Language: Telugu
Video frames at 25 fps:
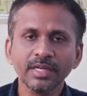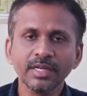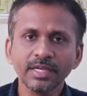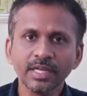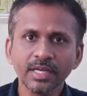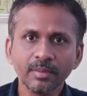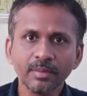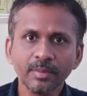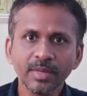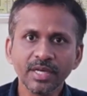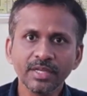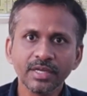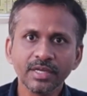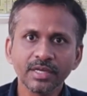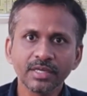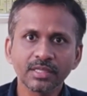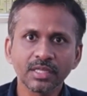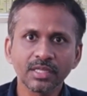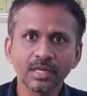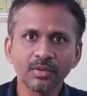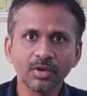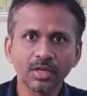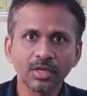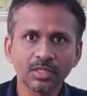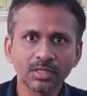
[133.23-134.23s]

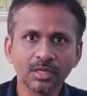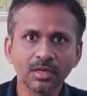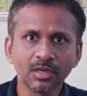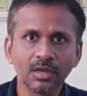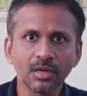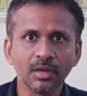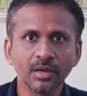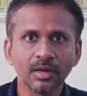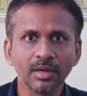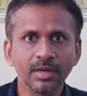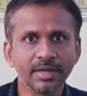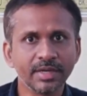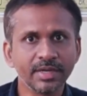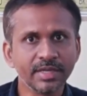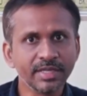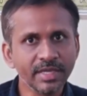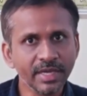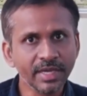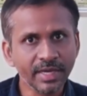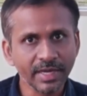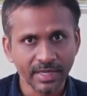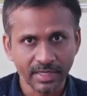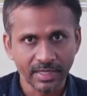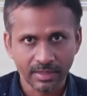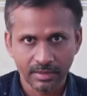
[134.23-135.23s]
ఇంటర్మీడియట్ తర్వాత
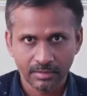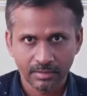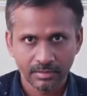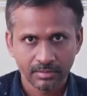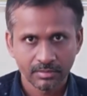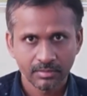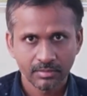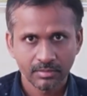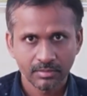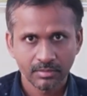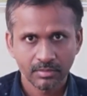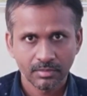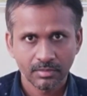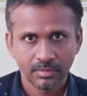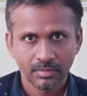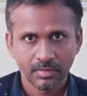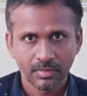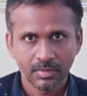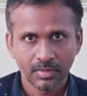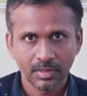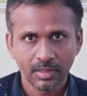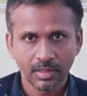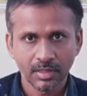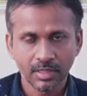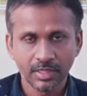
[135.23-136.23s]
డిఎడ్
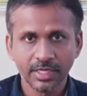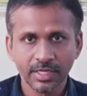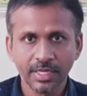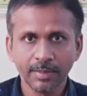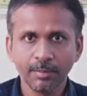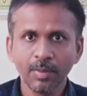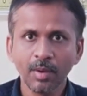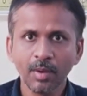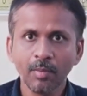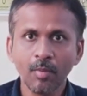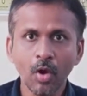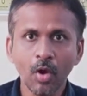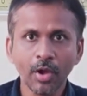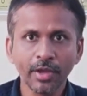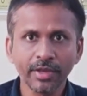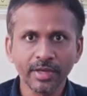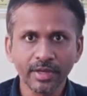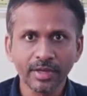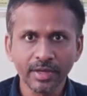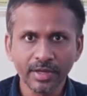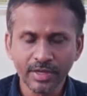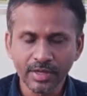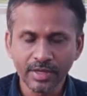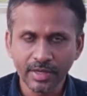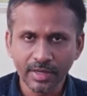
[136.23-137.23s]
డిప్లొమా
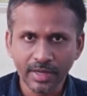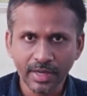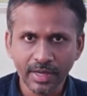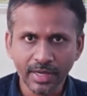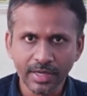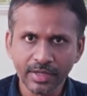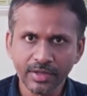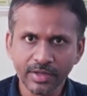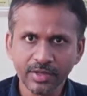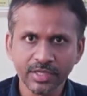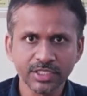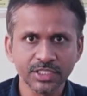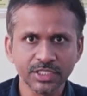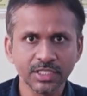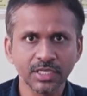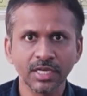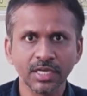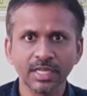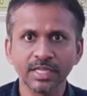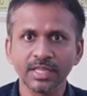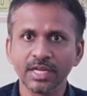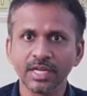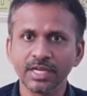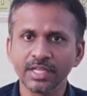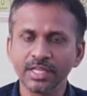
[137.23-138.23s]
ఇన్ ఎడ్యుకేషన్
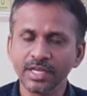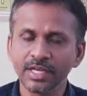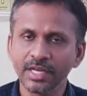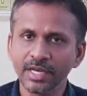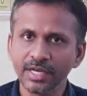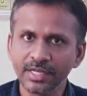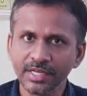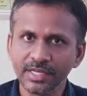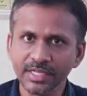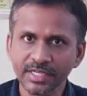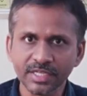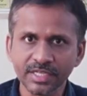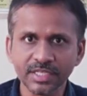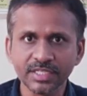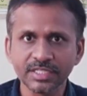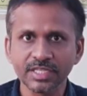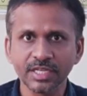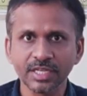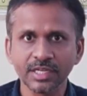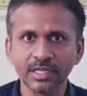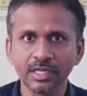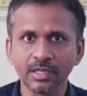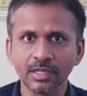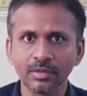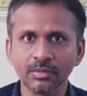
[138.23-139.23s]
లేదా దీన్నే
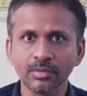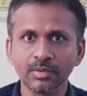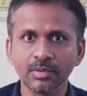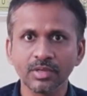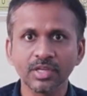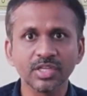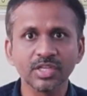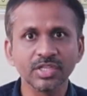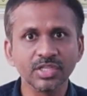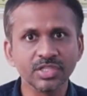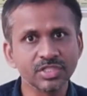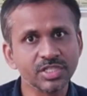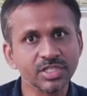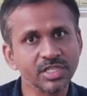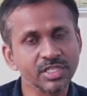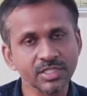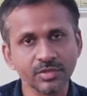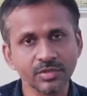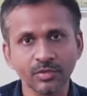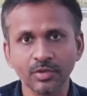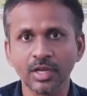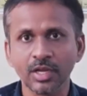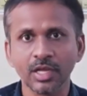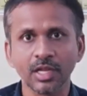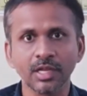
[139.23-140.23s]
టీటీసీ అంటారు ఇది
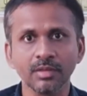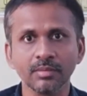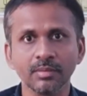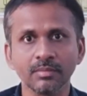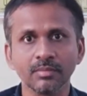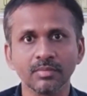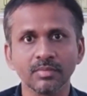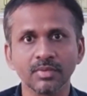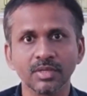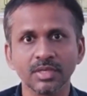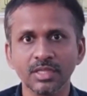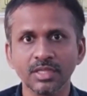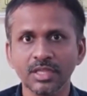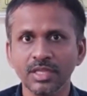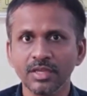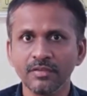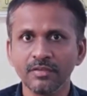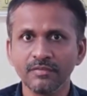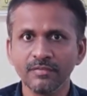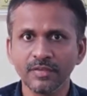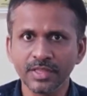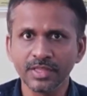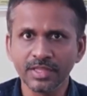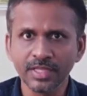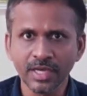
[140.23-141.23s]
చేసి ఉండాలి ఇది
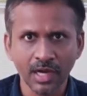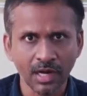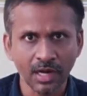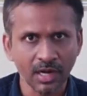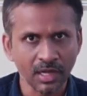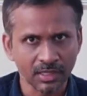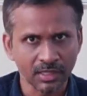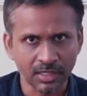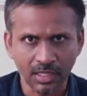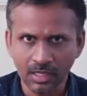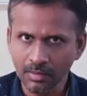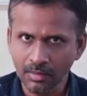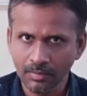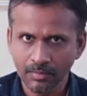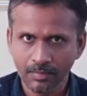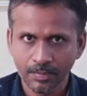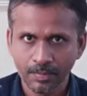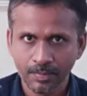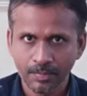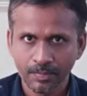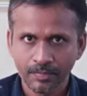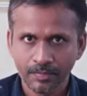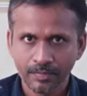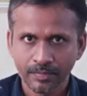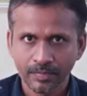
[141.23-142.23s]
విద్యార్హత
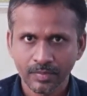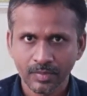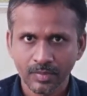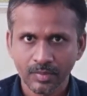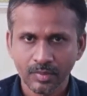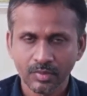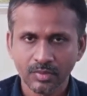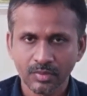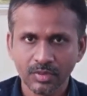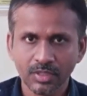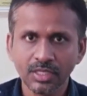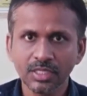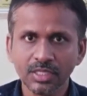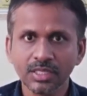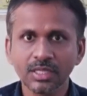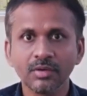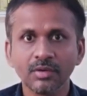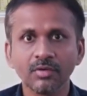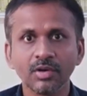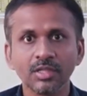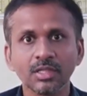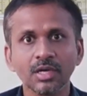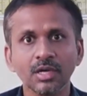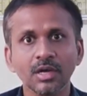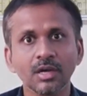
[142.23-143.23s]
దీని
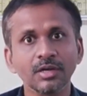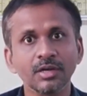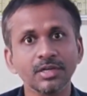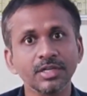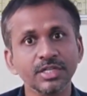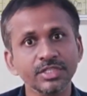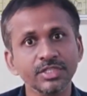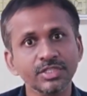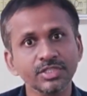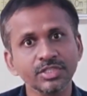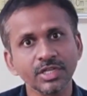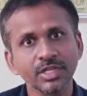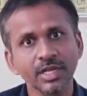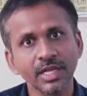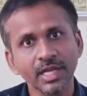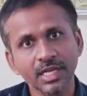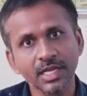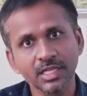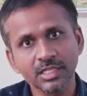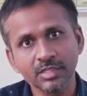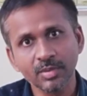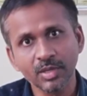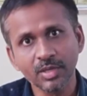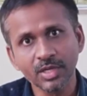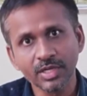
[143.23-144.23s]
తర్వాత టీచర్
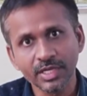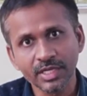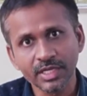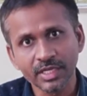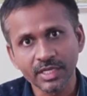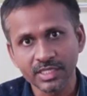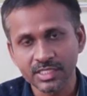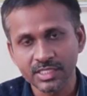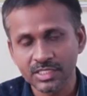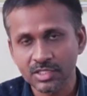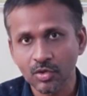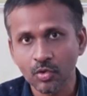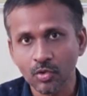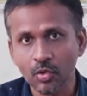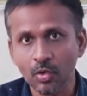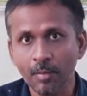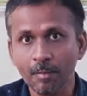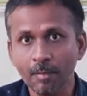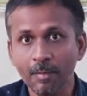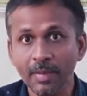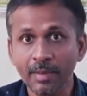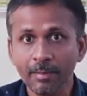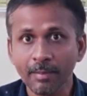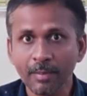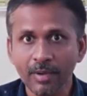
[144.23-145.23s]
ఎలిజిబిలిటీ టెస్ట్లో
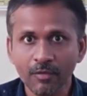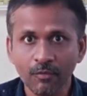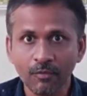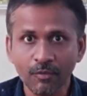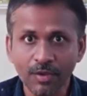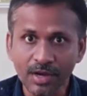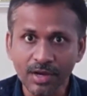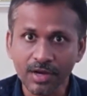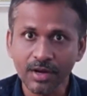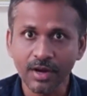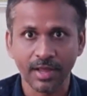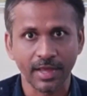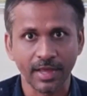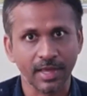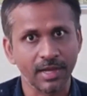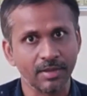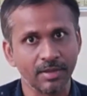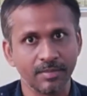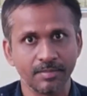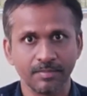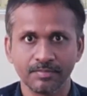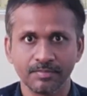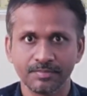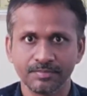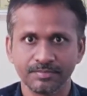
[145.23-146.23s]
పేపర్ వన్
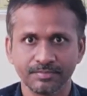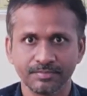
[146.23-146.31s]
రాయాలి